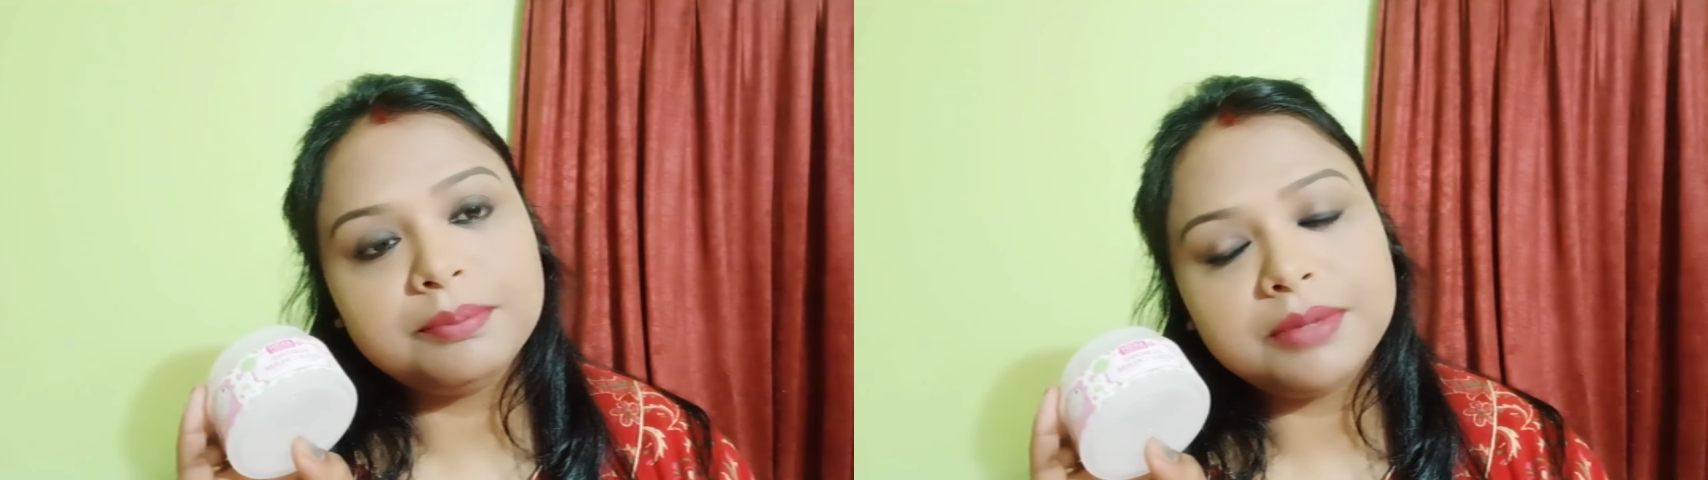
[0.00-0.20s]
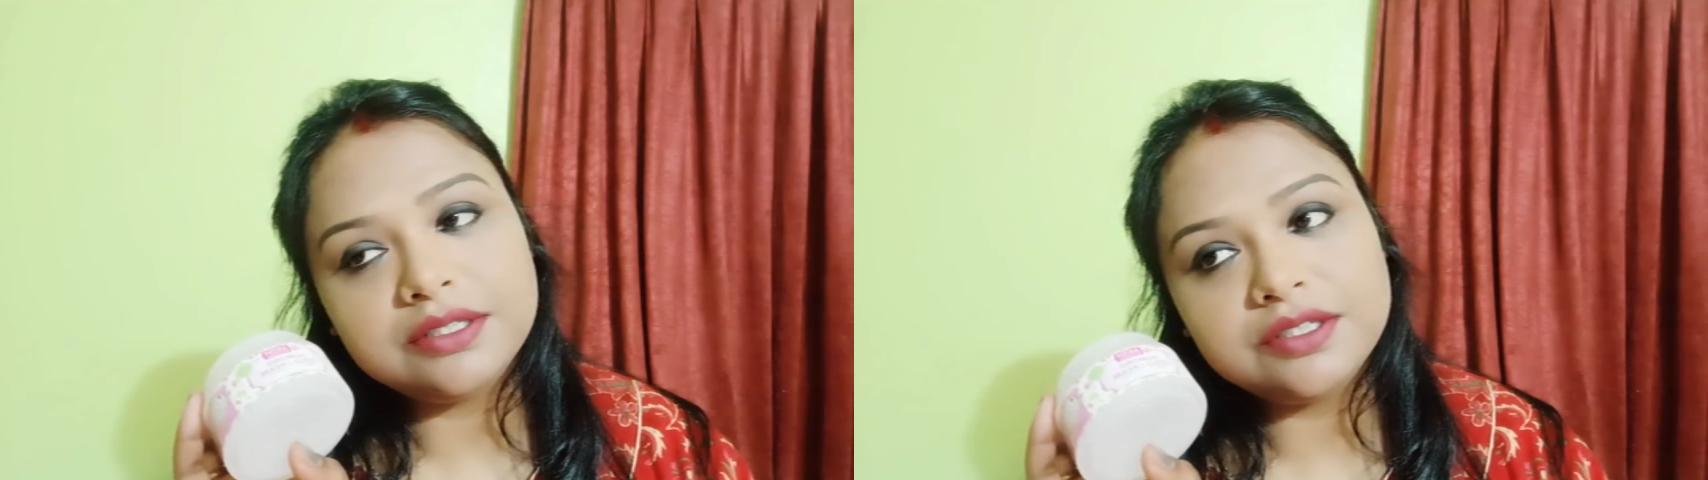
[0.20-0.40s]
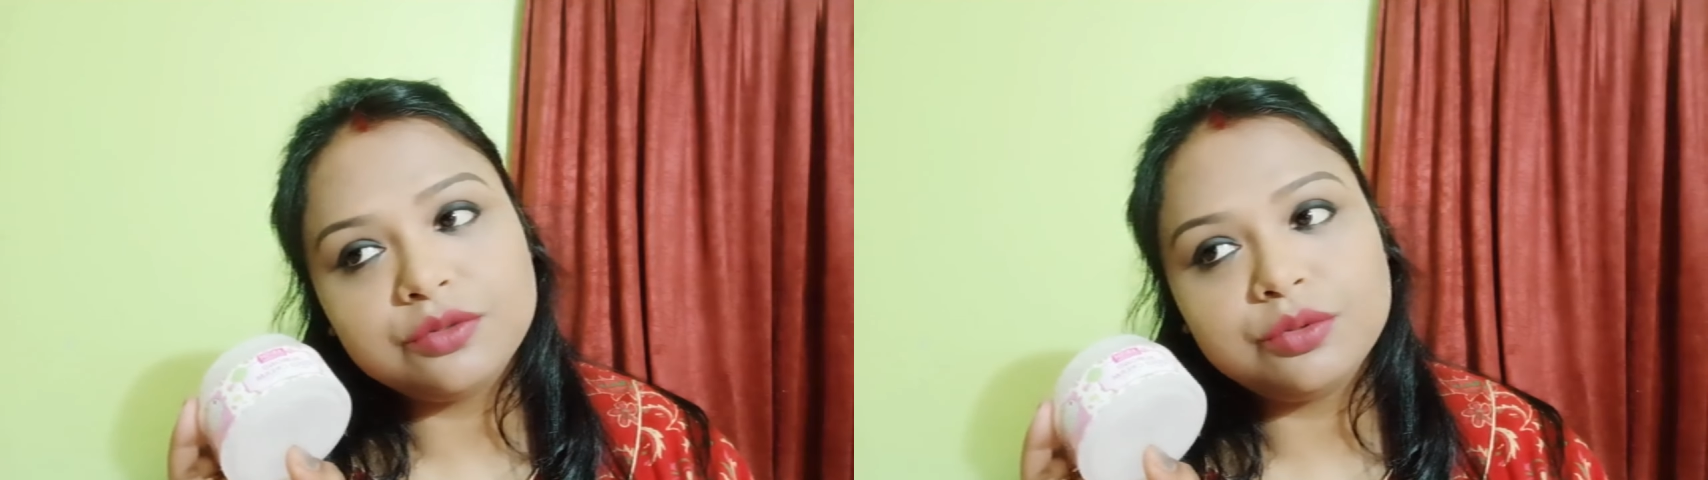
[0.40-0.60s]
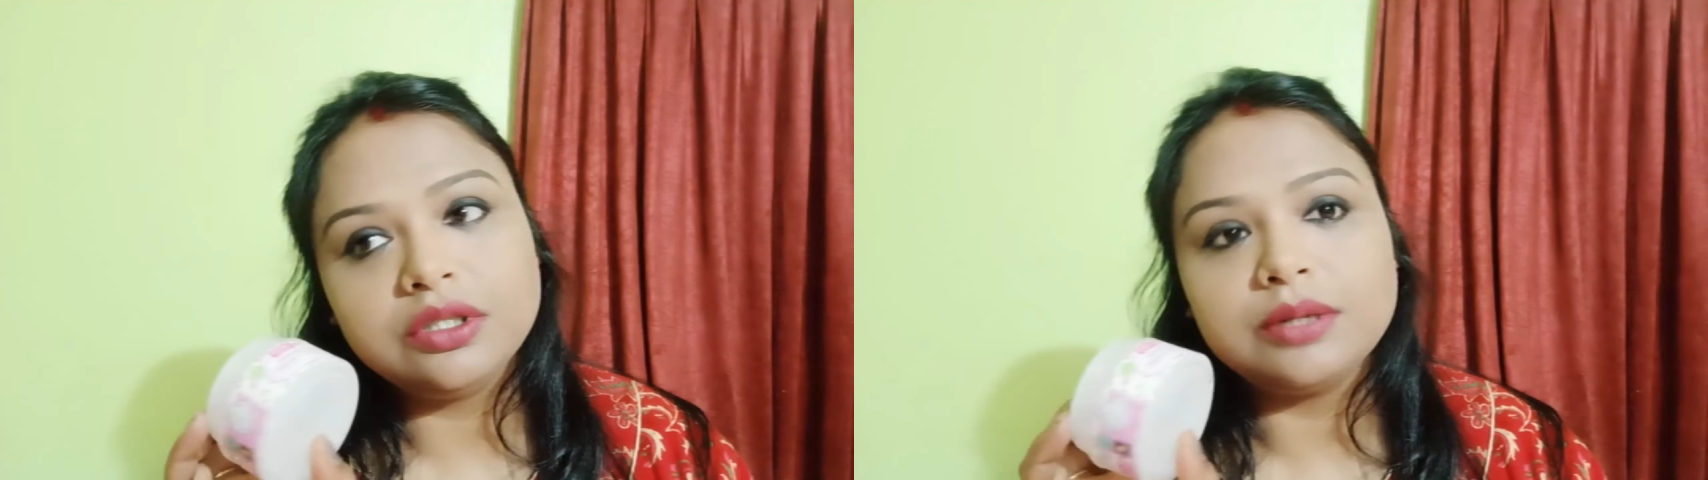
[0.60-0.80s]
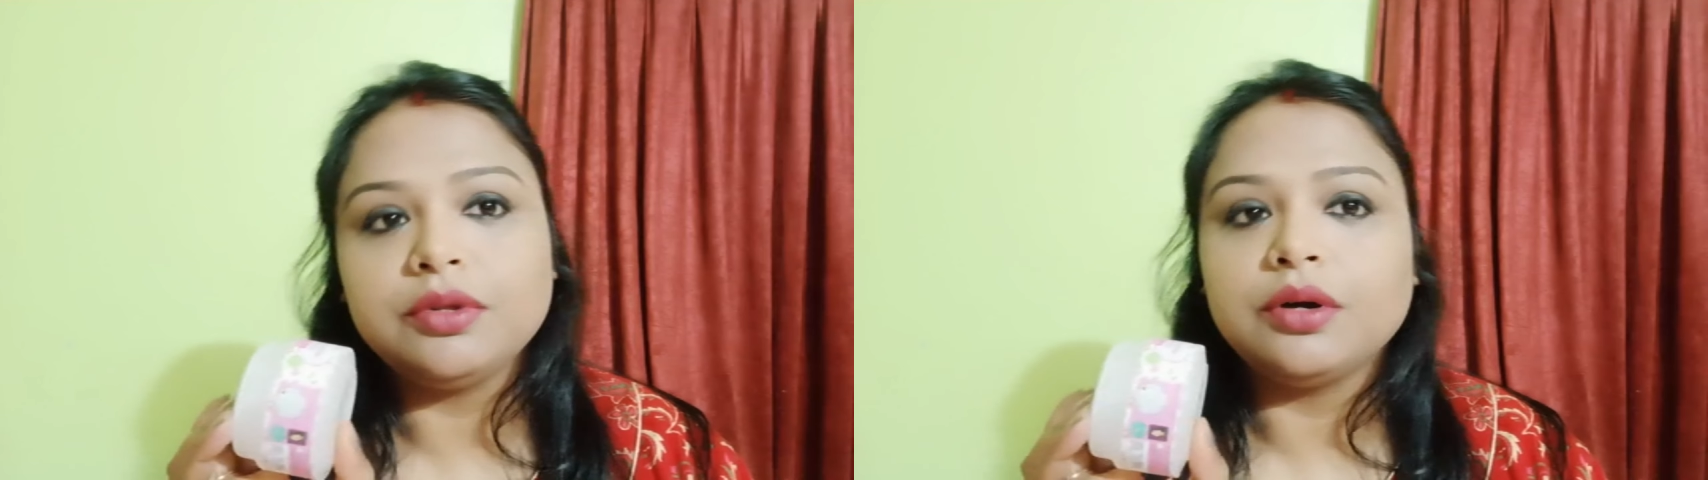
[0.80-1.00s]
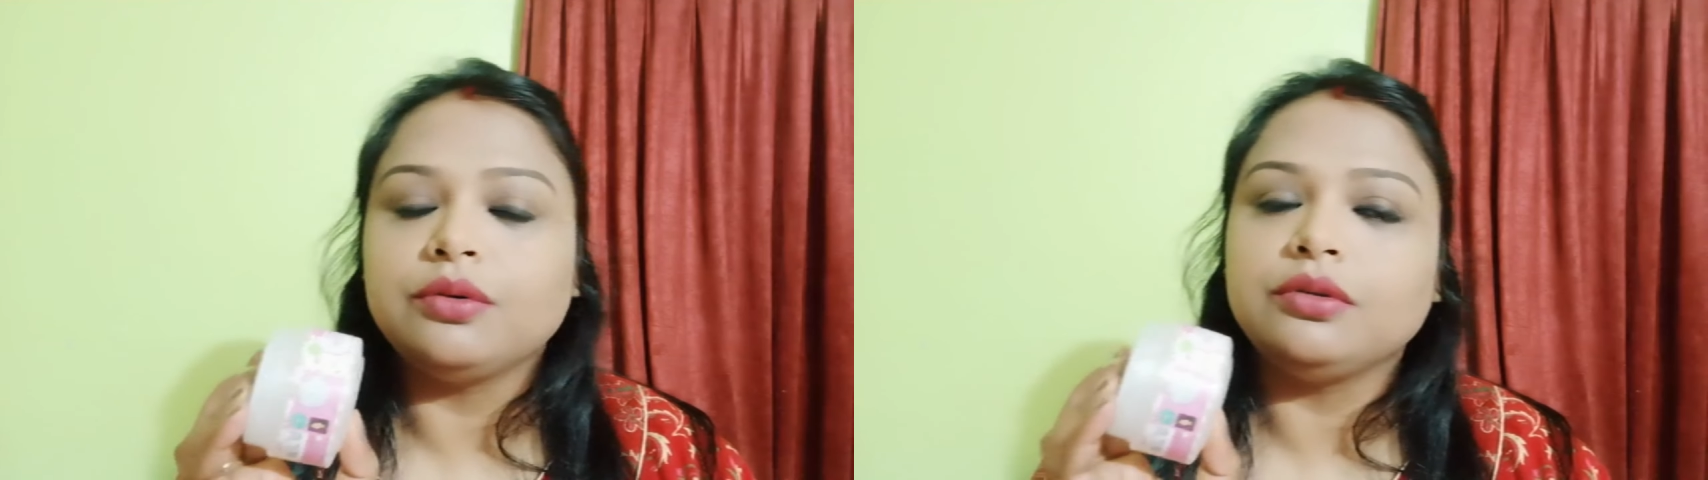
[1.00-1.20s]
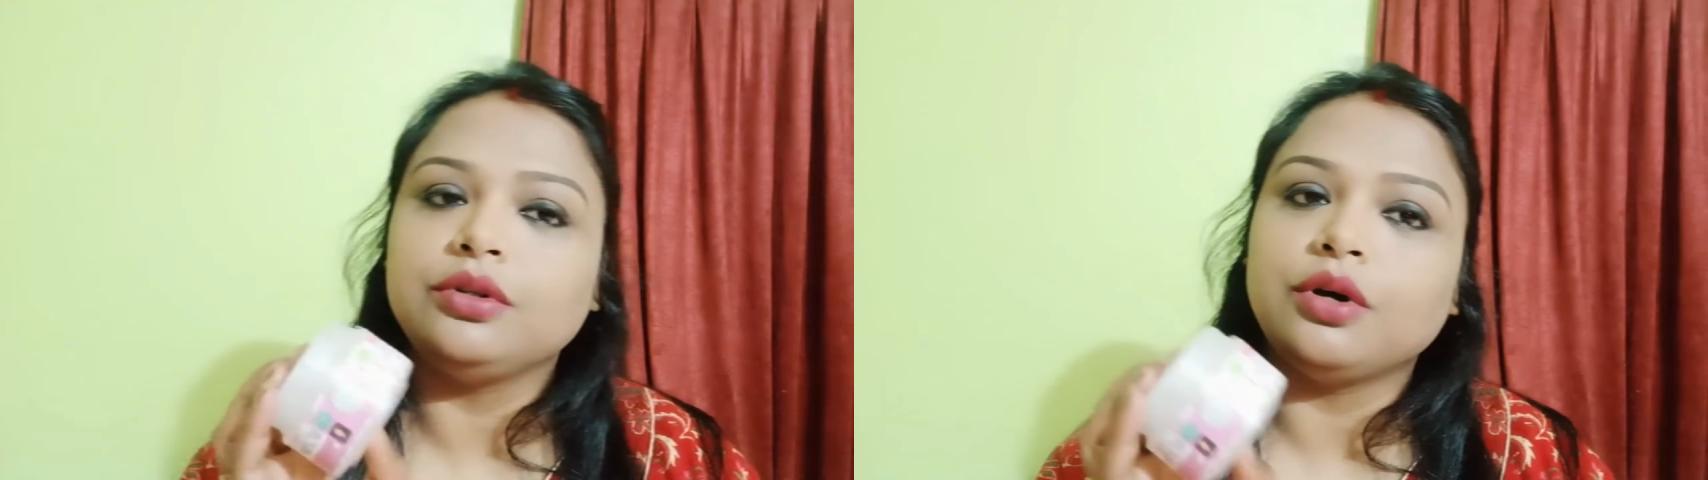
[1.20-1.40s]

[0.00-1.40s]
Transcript: পারচেস করতাম তখন